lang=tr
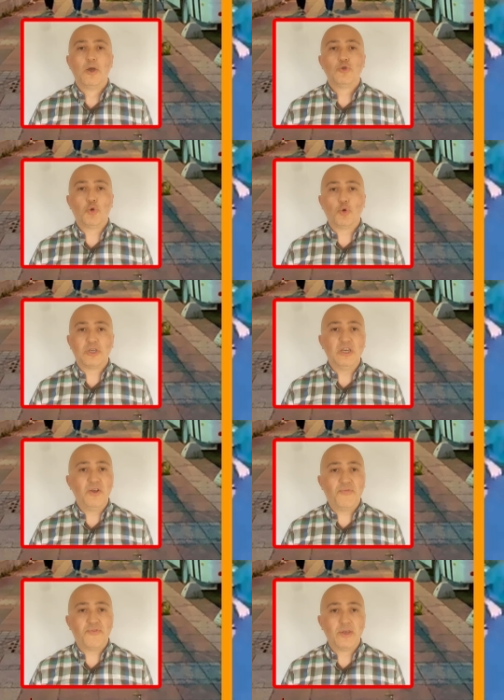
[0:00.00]
Çok
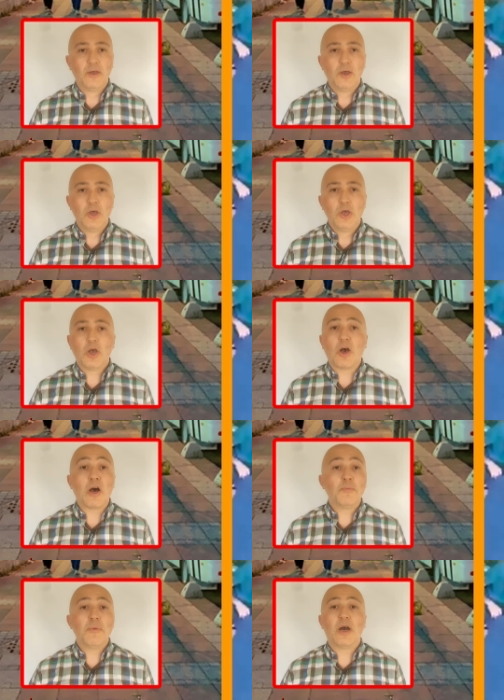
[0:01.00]
girift,
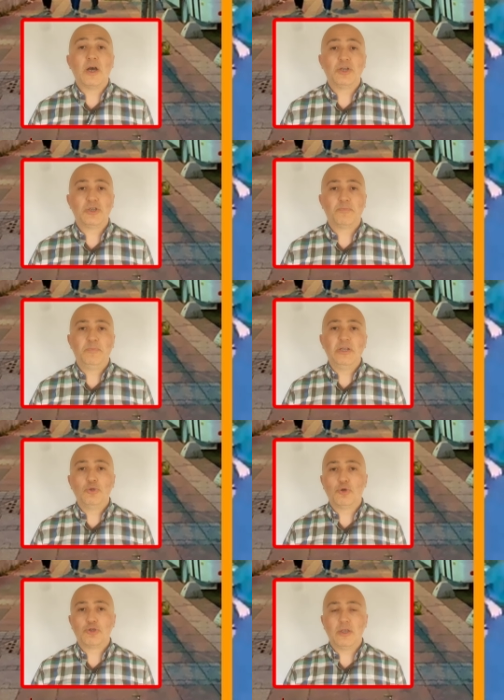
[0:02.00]
karma karışık bir
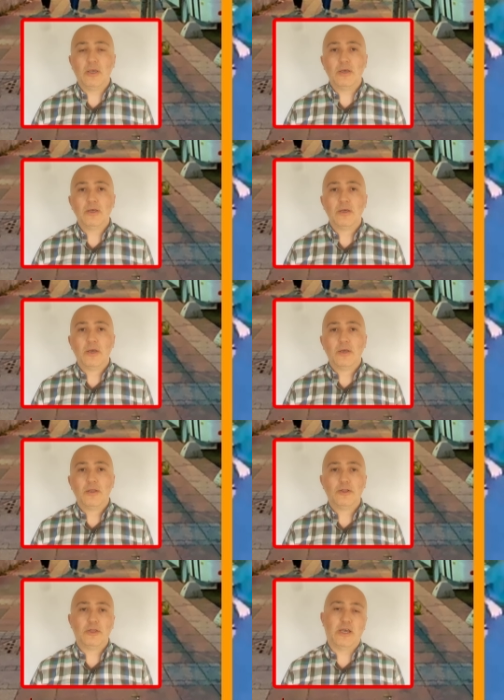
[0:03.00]
dosyayı
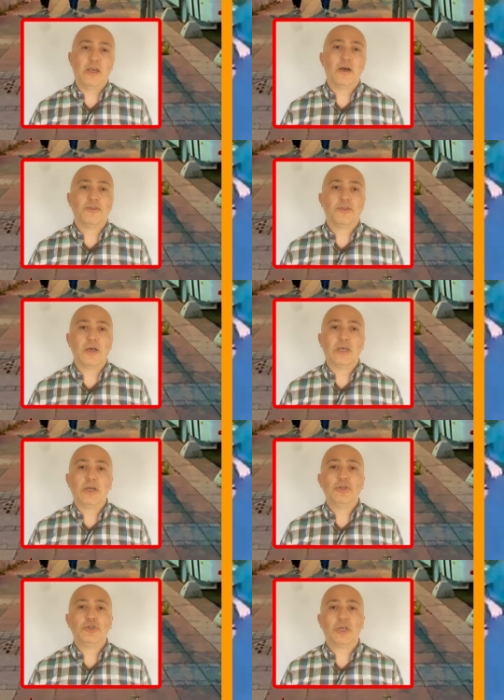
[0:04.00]
tereyağından
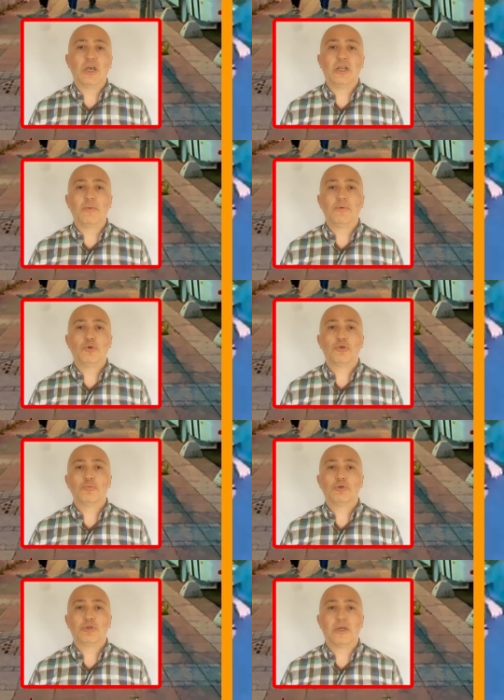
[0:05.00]
kıl çeker gibi
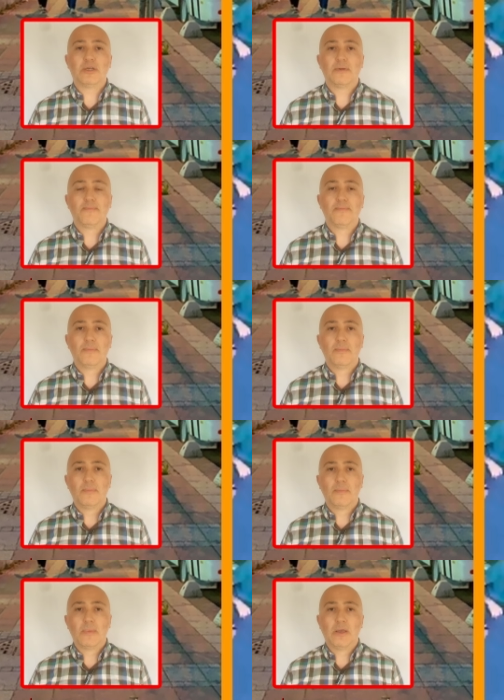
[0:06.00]
çözmüşler.
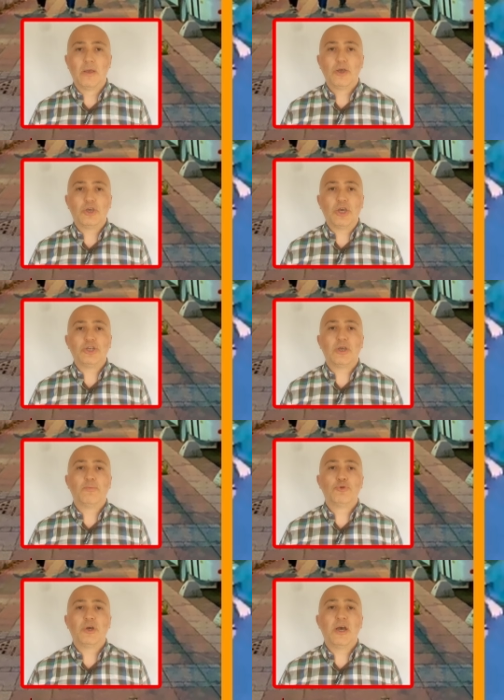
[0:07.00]
Keşke
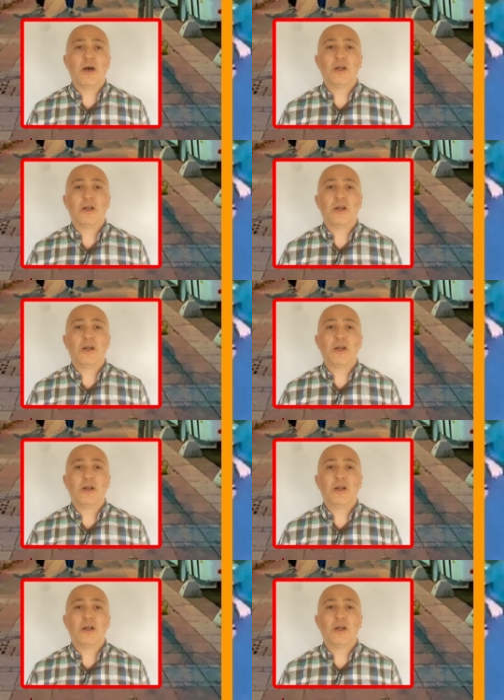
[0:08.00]
buraya